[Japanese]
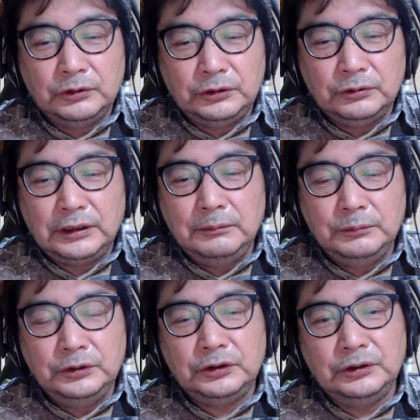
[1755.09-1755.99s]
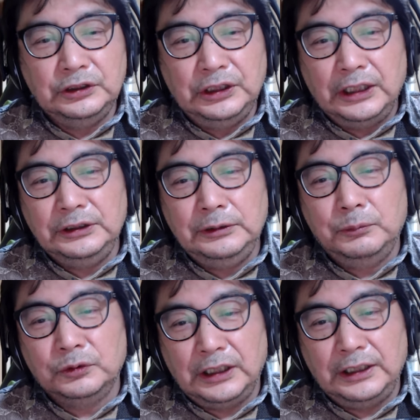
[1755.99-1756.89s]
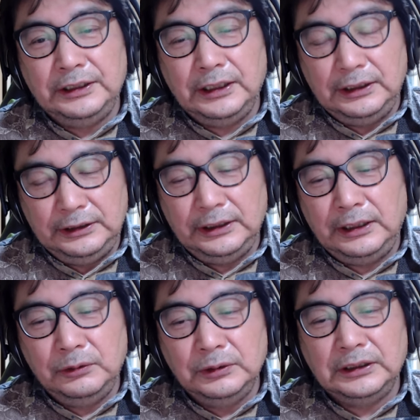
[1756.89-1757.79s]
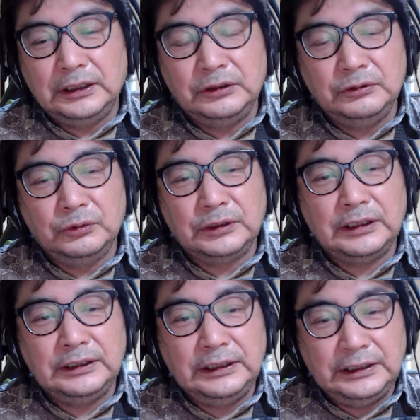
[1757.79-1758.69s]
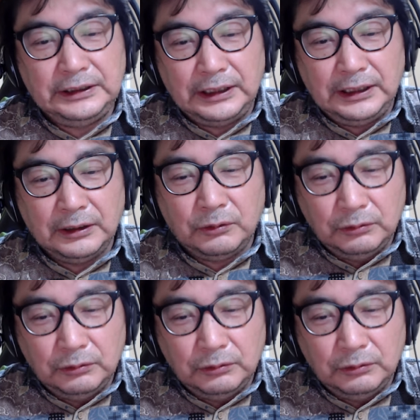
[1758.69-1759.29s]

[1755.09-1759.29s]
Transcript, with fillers: 週刊文春に何人もさ、被害を受けたという女性が出てきたら、